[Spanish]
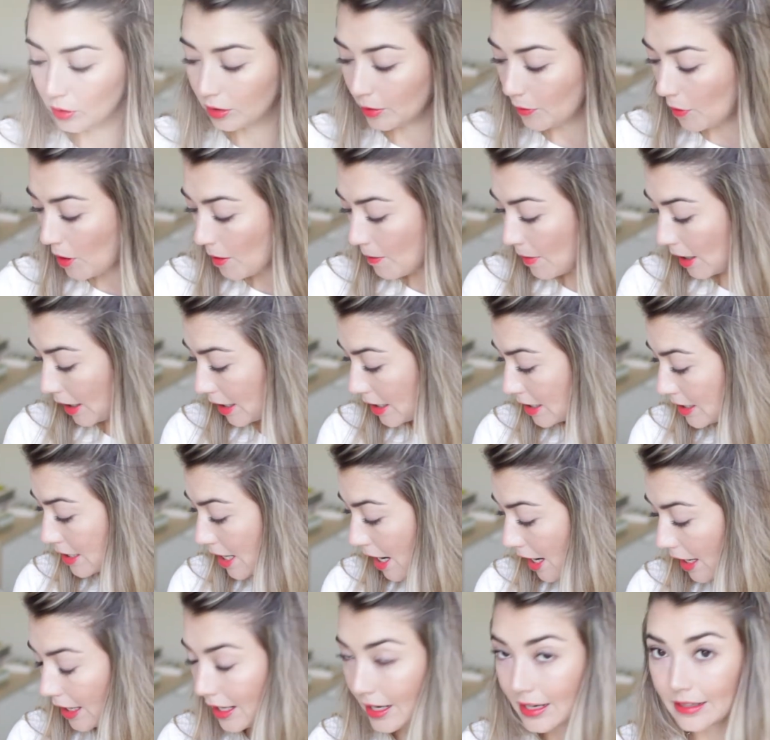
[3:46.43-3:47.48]
último de
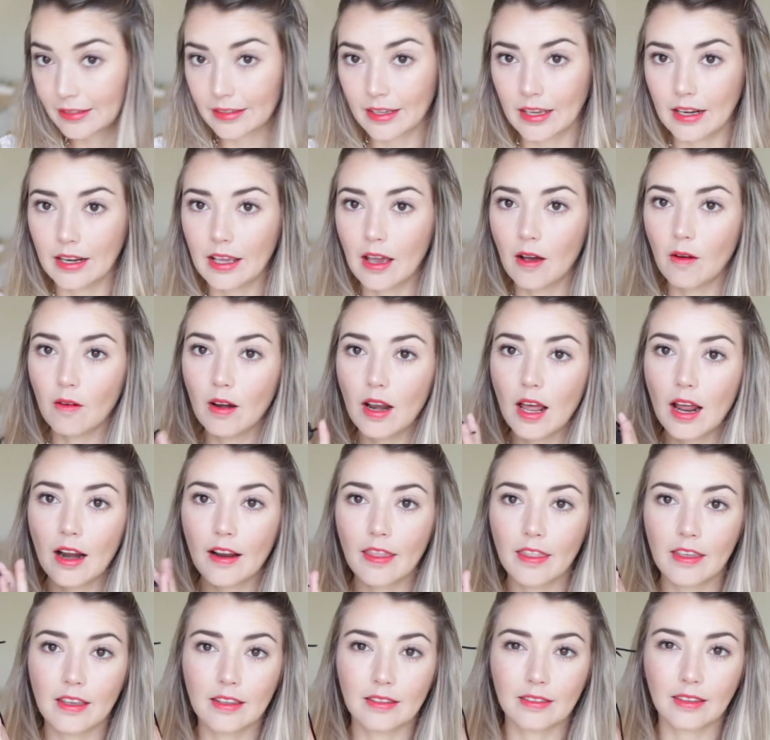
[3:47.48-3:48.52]
maquillaje les quería
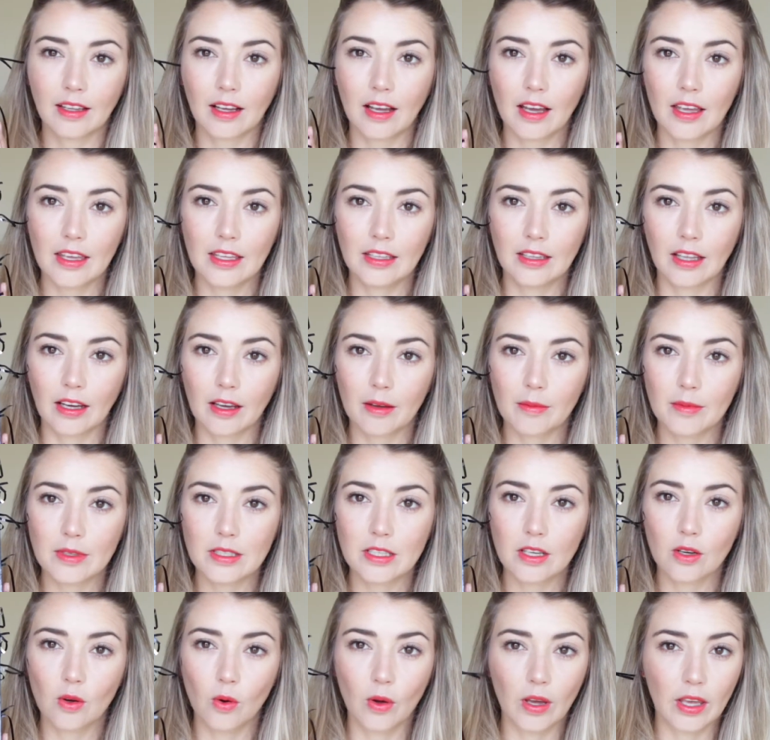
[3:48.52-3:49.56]
hablar de esta cajita que me
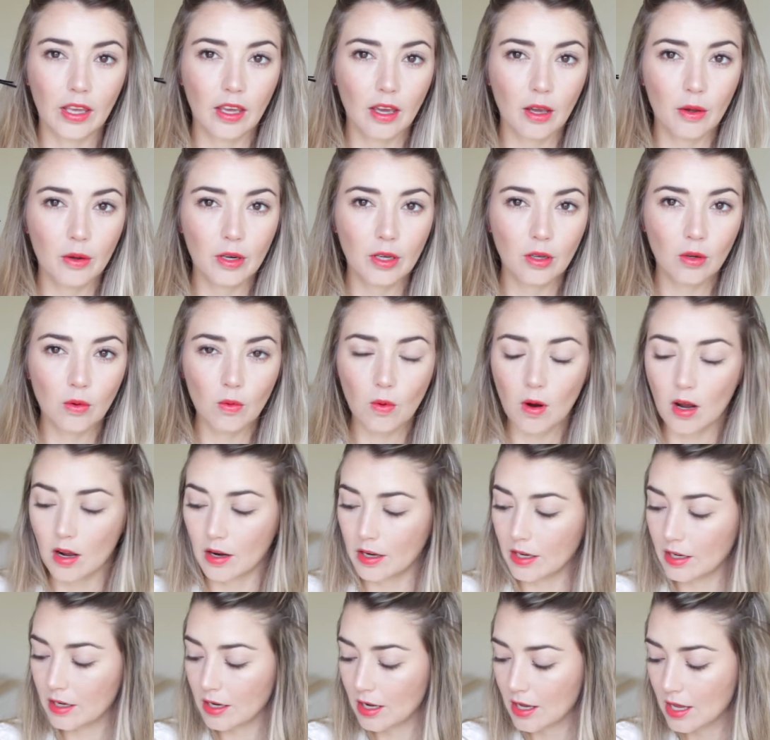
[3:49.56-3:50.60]
llegó de Kevin
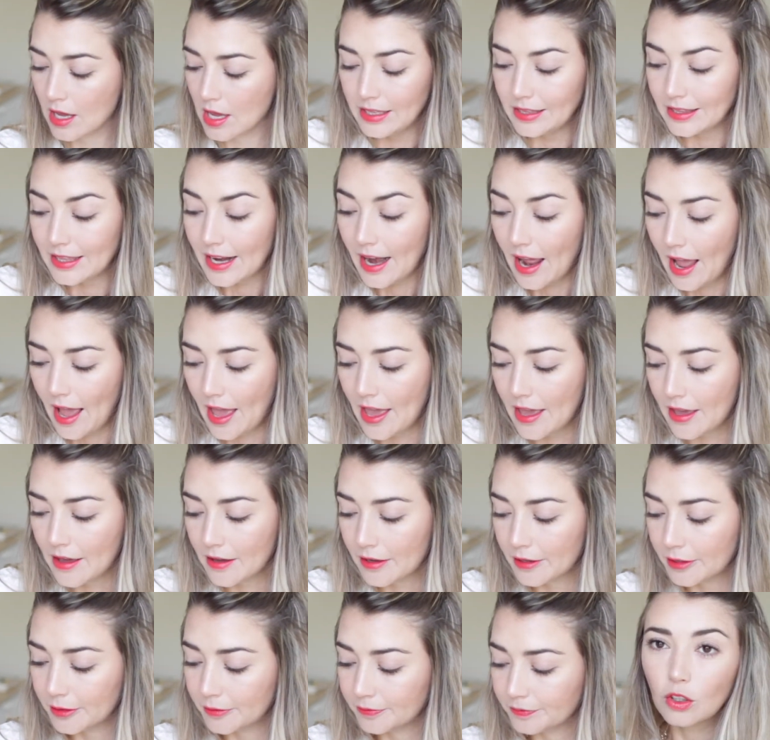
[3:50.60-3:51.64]
O'Quan y trae
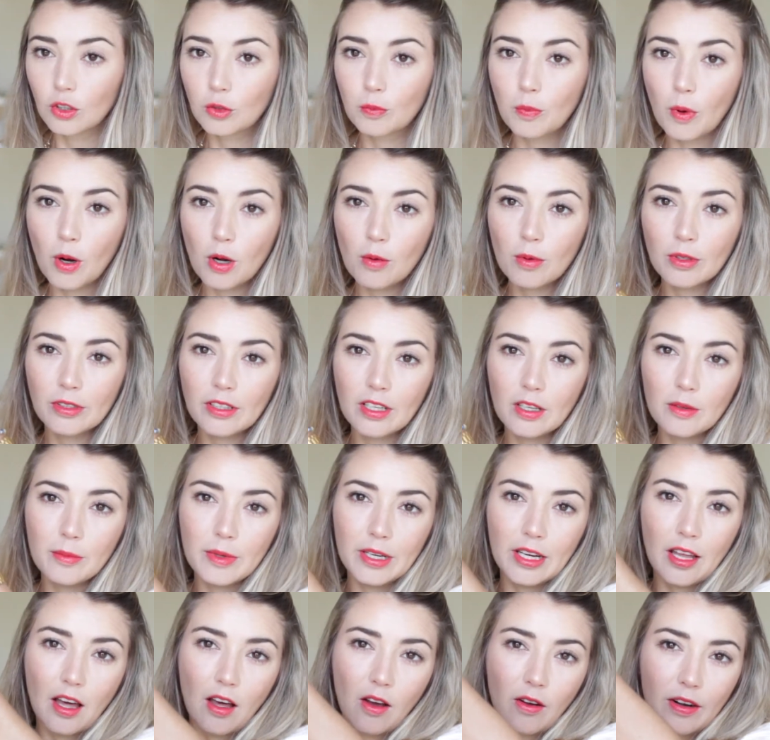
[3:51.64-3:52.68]
dos polvos
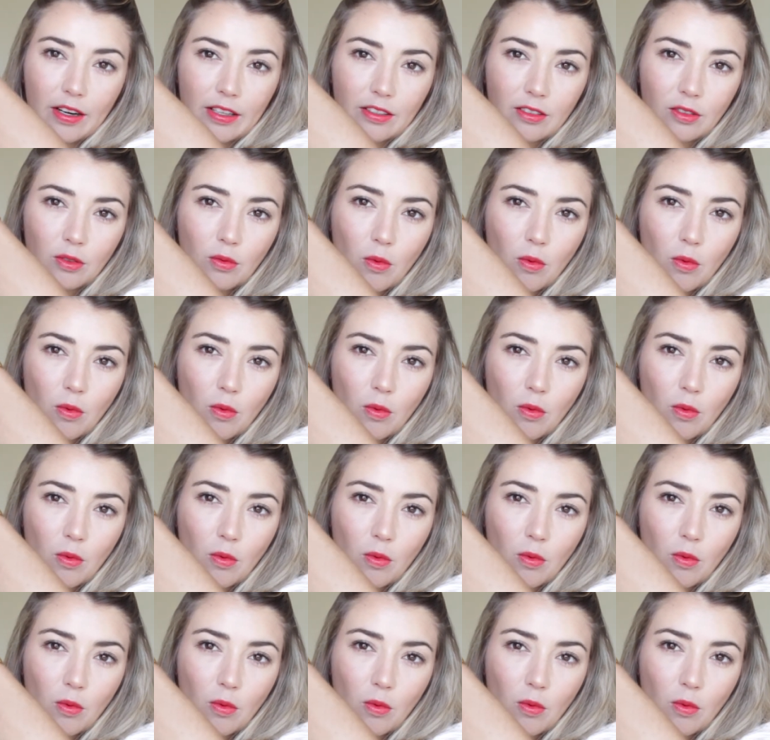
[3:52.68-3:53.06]
iluminadores